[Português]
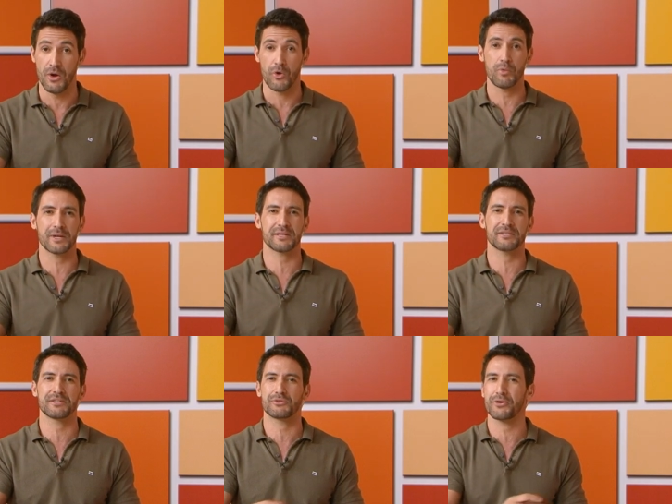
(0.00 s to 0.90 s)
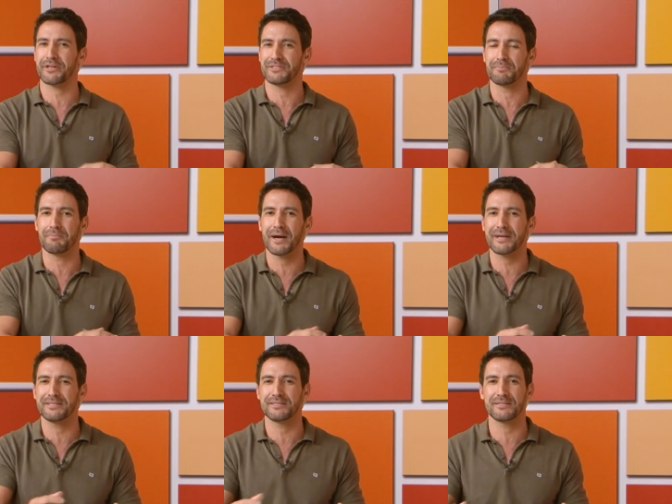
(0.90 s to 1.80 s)
Com uma trajetória de
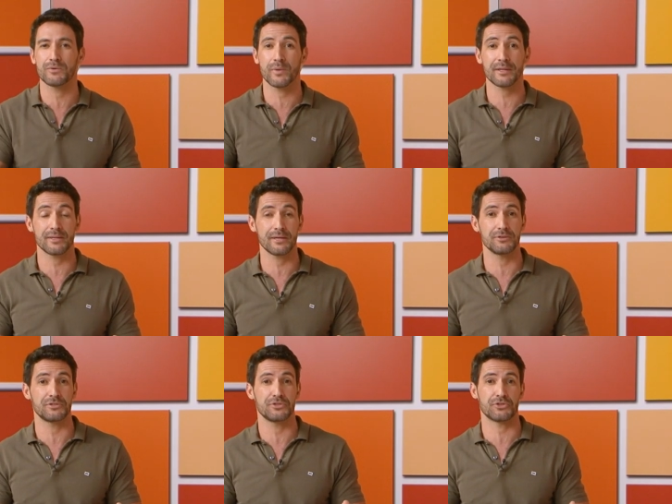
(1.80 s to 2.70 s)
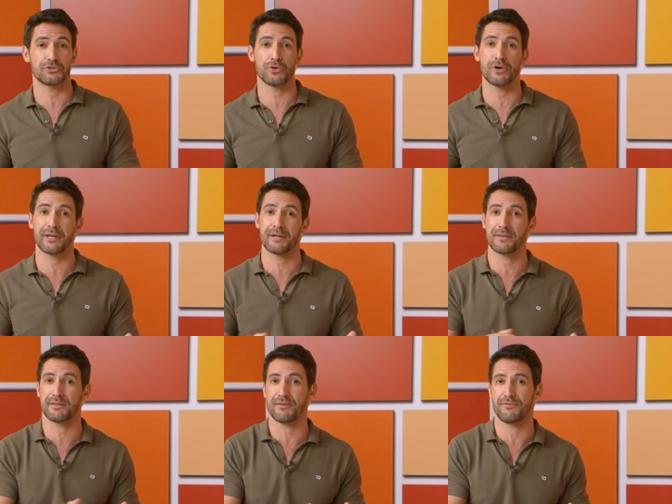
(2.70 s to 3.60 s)
mais de 50 anos de história na
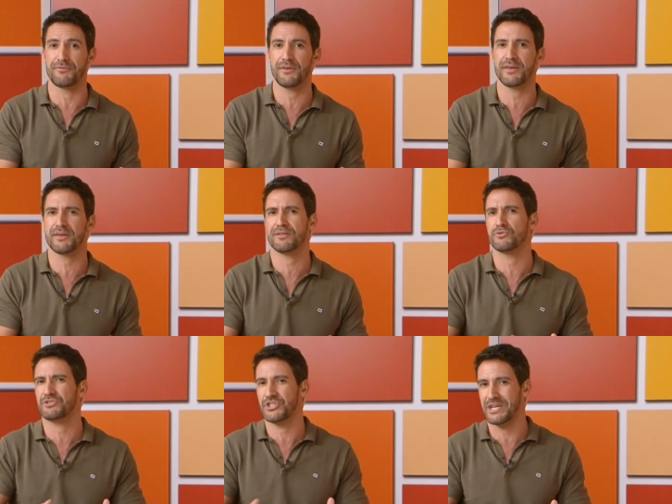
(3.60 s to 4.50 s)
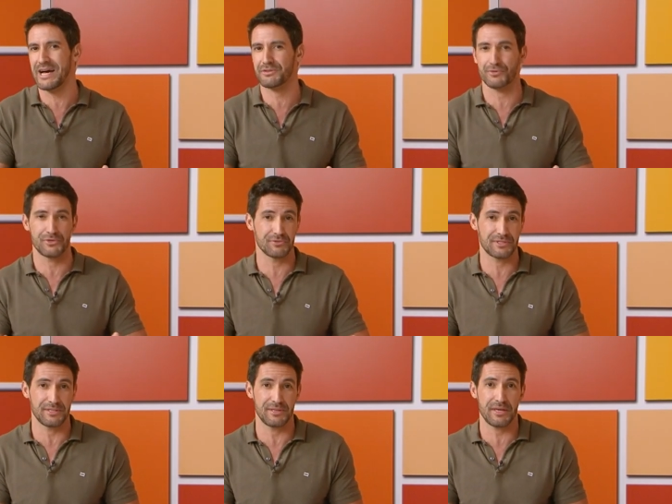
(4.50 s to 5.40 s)
TV, no teatro e no
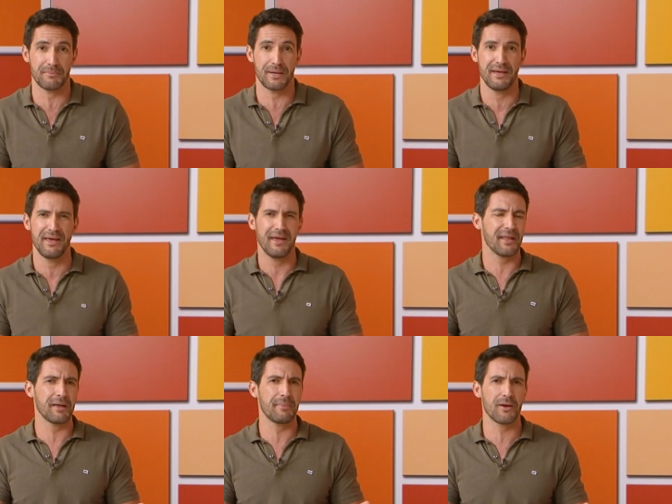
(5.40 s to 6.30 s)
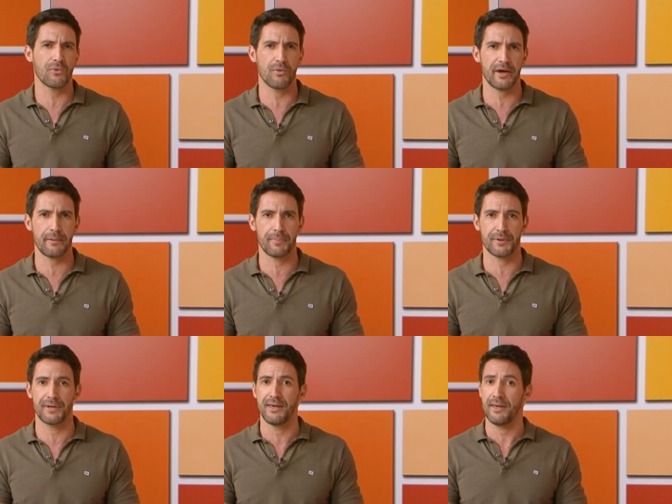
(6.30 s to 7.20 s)
cinema, ela marcou
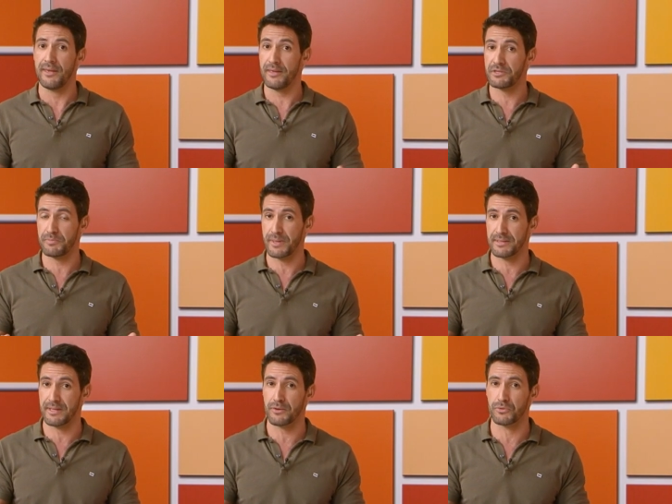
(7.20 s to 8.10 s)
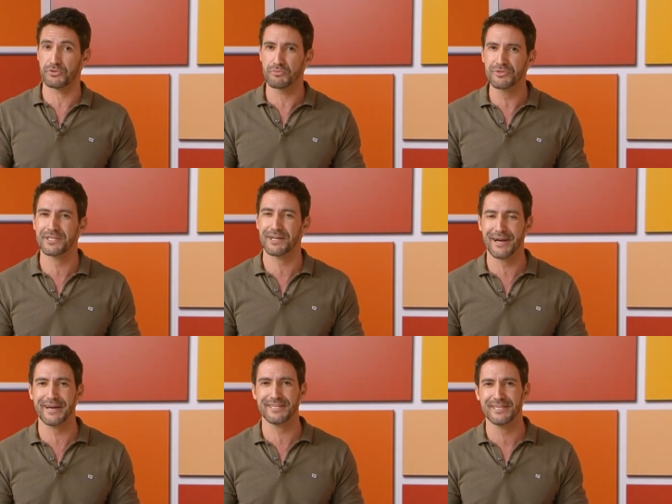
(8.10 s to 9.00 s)
época em espetáculos
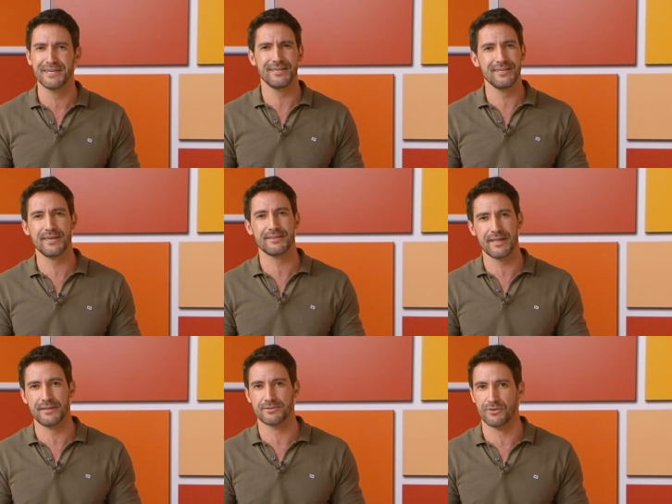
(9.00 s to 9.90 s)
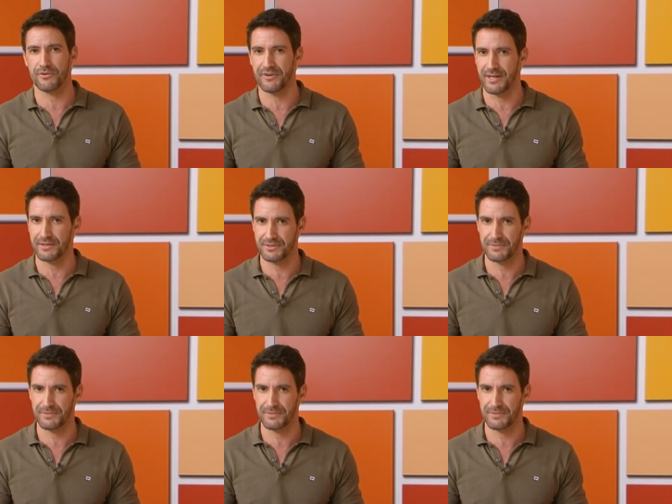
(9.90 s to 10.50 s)
musicais e em telenovelas.